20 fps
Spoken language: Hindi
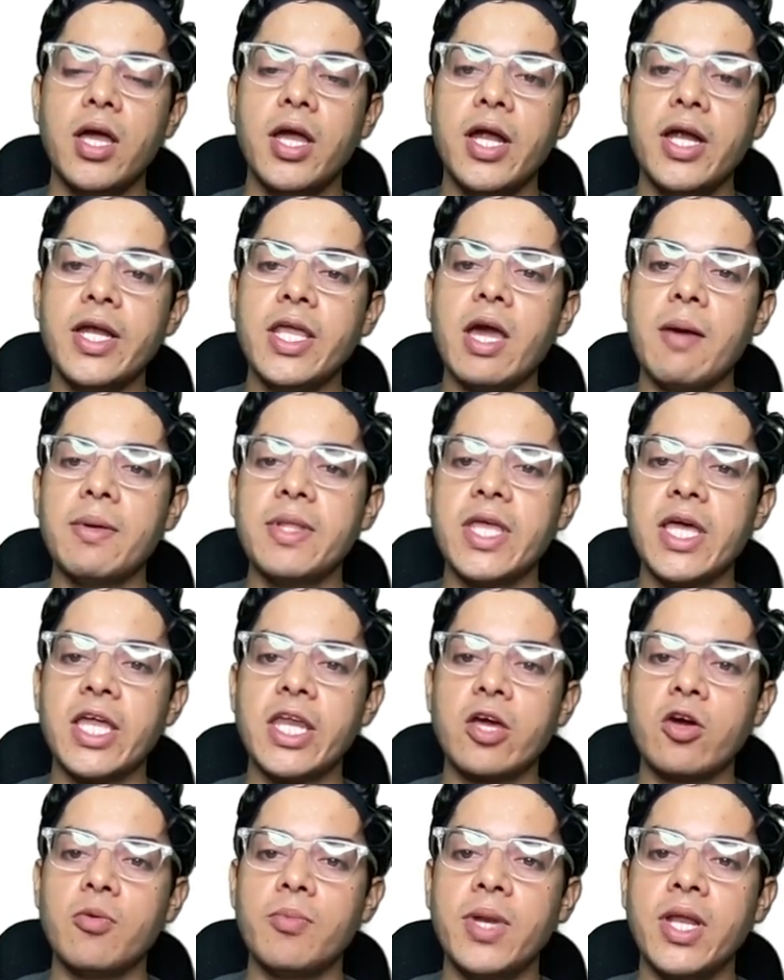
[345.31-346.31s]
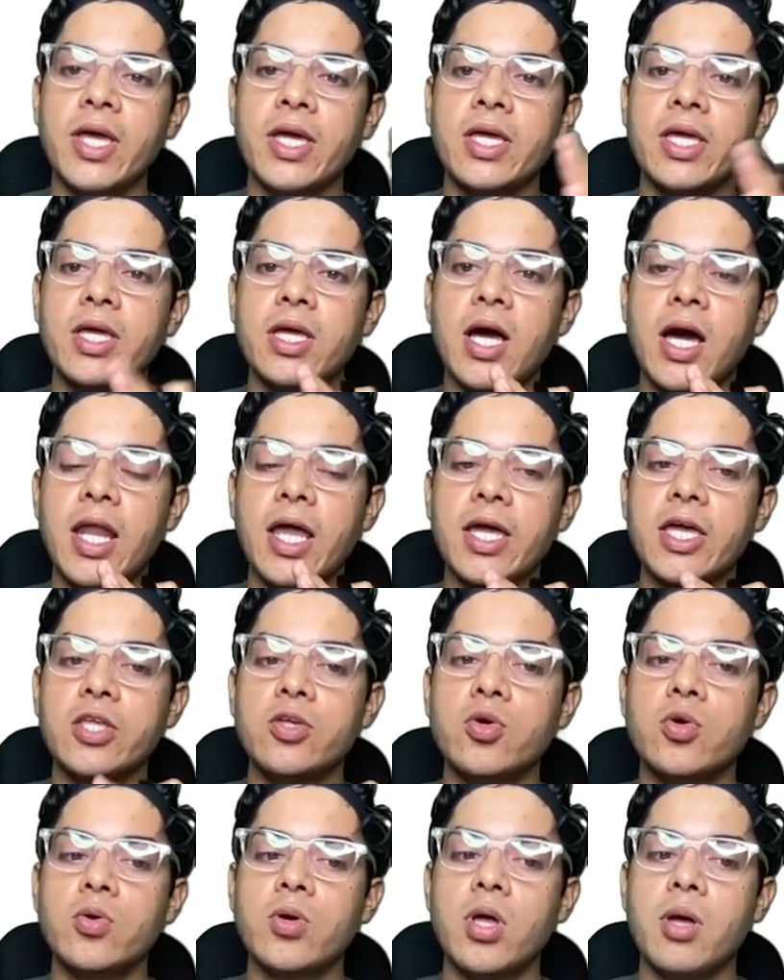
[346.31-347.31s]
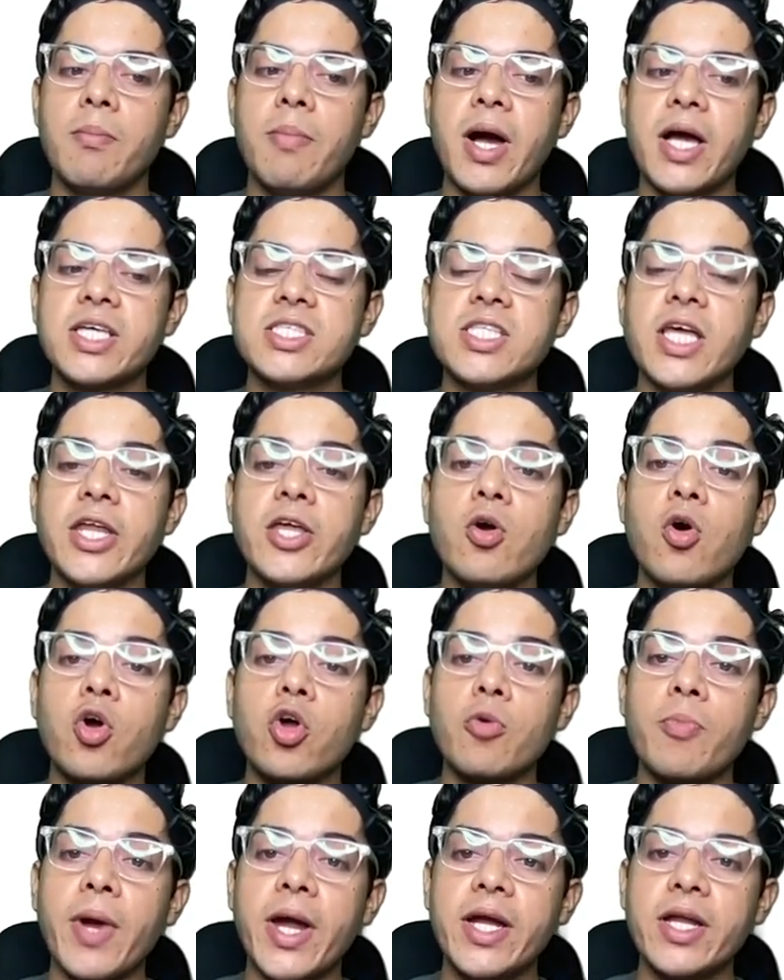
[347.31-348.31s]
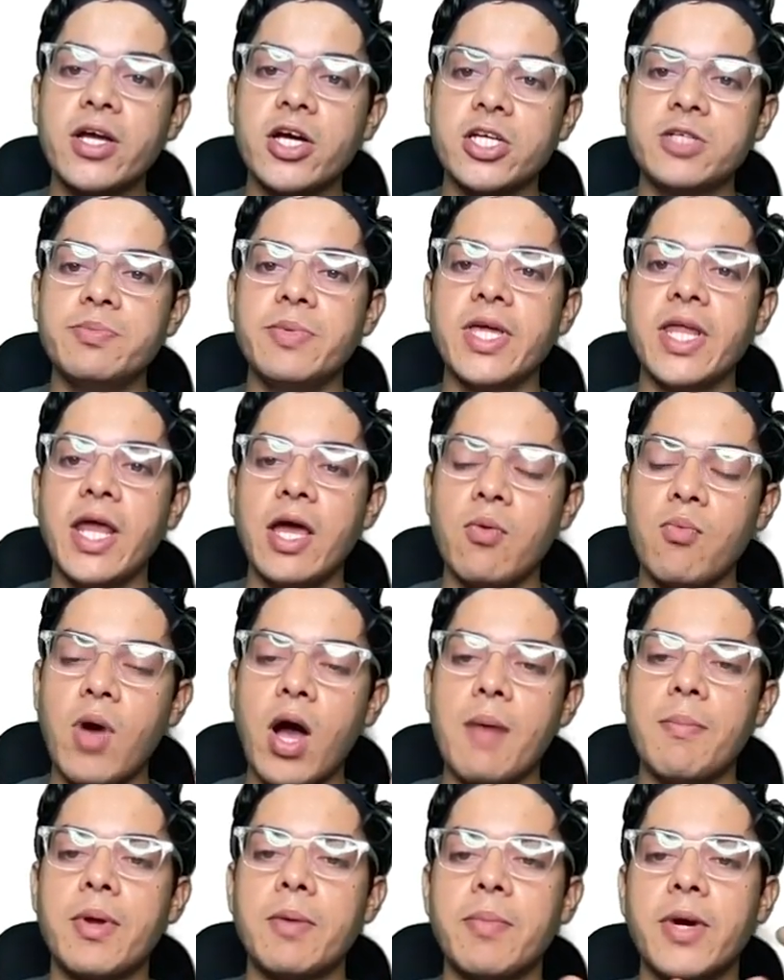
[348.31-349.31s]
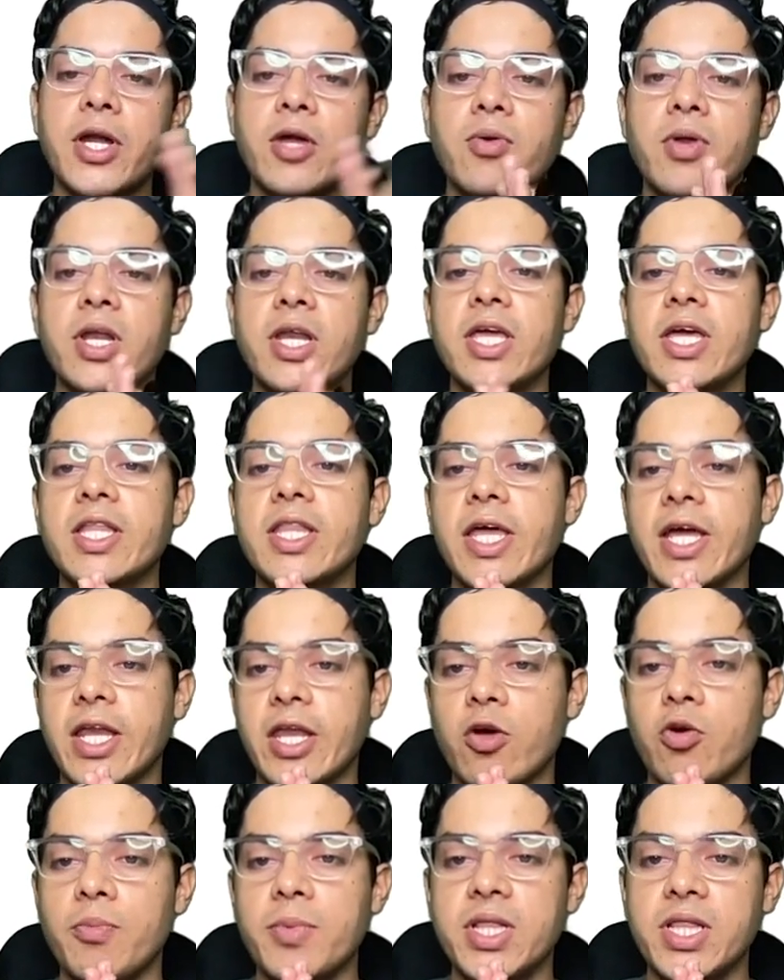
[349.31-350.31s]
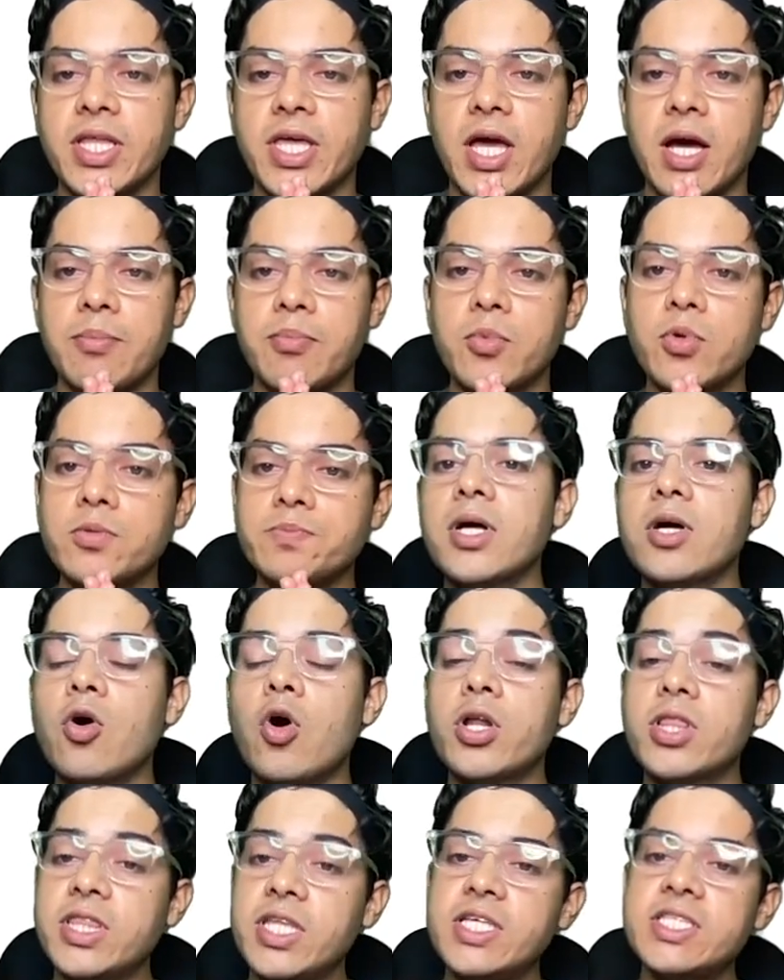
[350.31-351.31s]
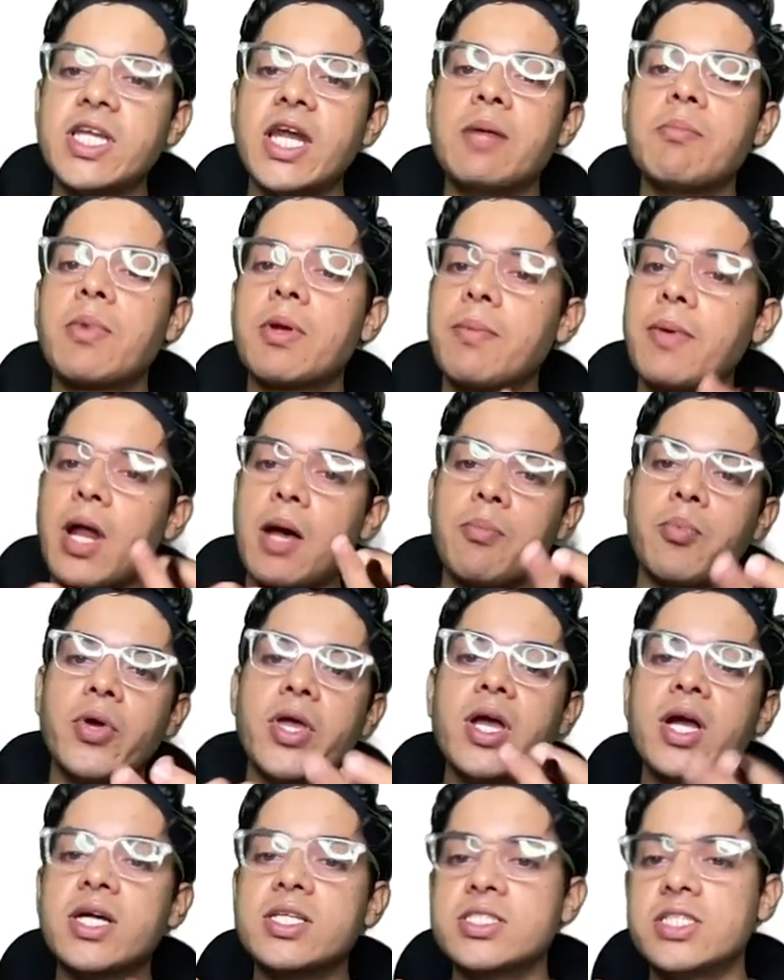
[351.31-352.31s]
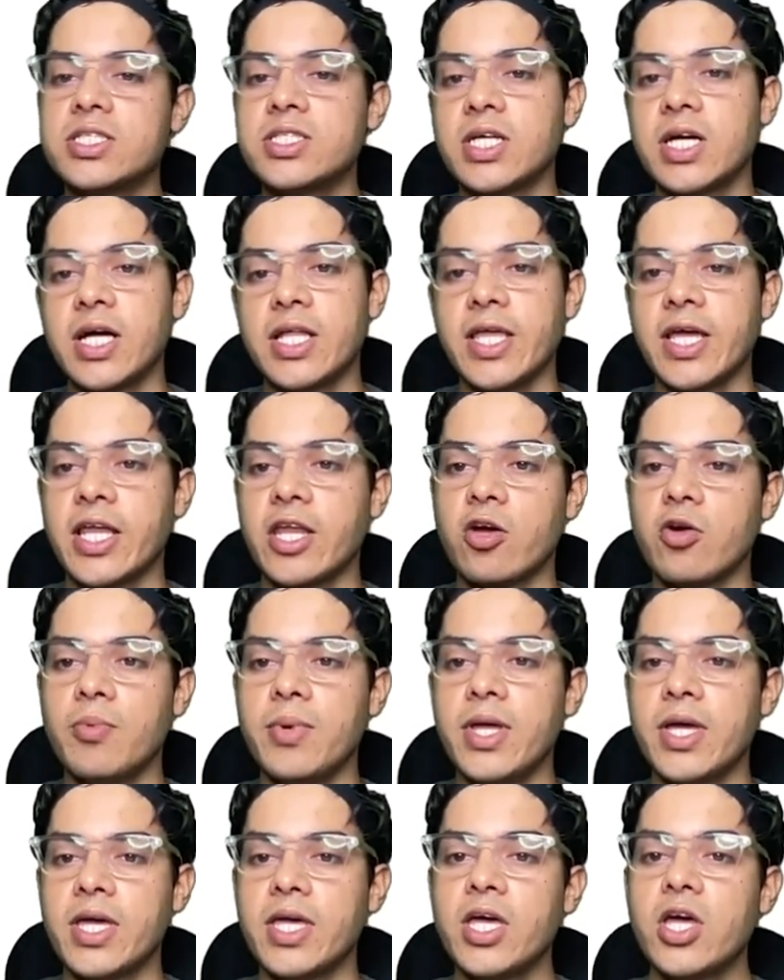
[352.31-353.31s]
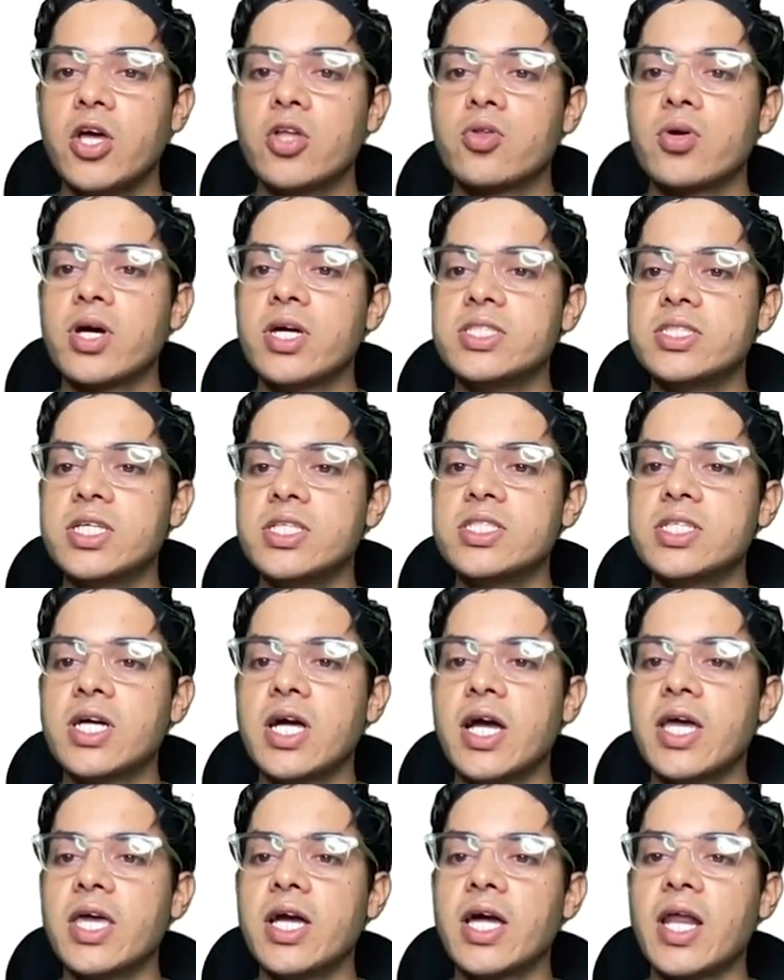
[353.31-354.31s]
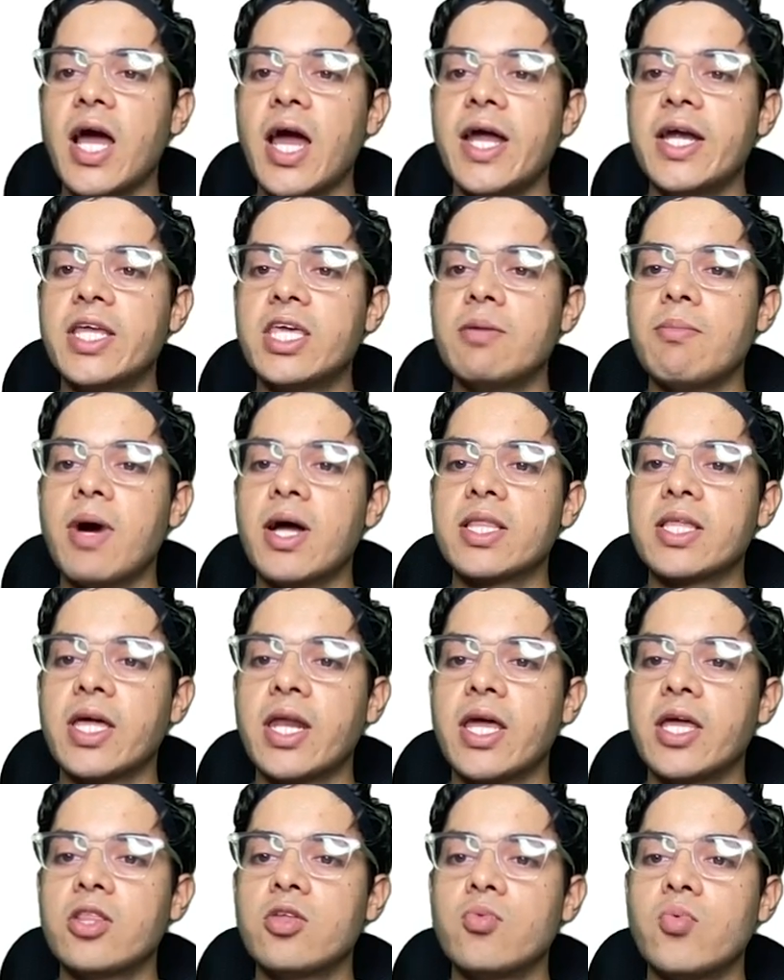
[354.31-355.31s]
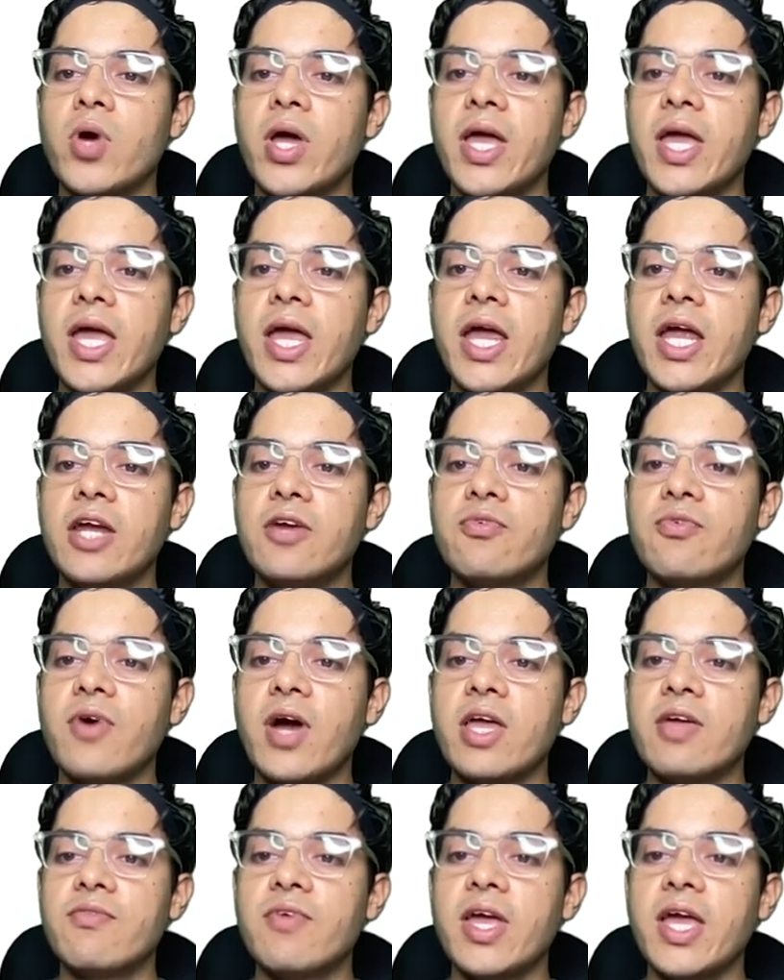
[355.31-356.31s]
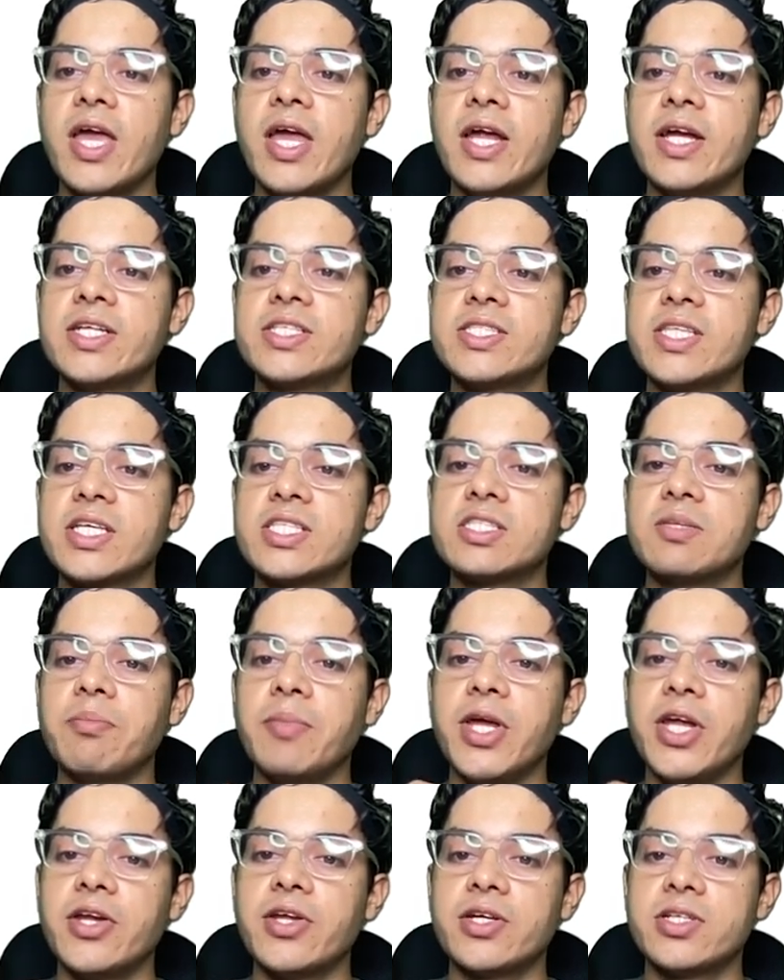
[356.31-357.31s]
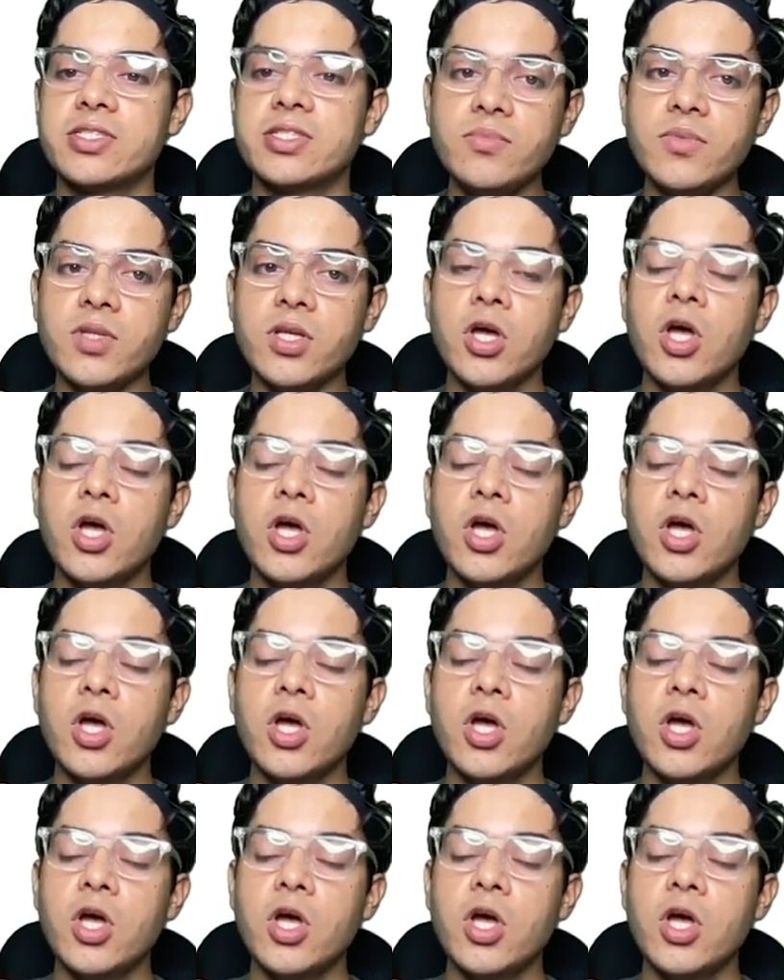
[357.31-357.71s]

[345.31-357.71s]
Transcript: इंडिया में देखने को मिलेगी हालांकि जो पाकिस्तानी ऑक्यूपाइड कश्मीर है वहां पर पर्टिकुलरली ये देखने को मिलती है आपको और तीसरे नंबर पर आपको ये कंचनजंगा देखने को मिलेगी तो कंचनजंगा की अगर हाइट की बात करें तो वो है सिक्स मीटर्स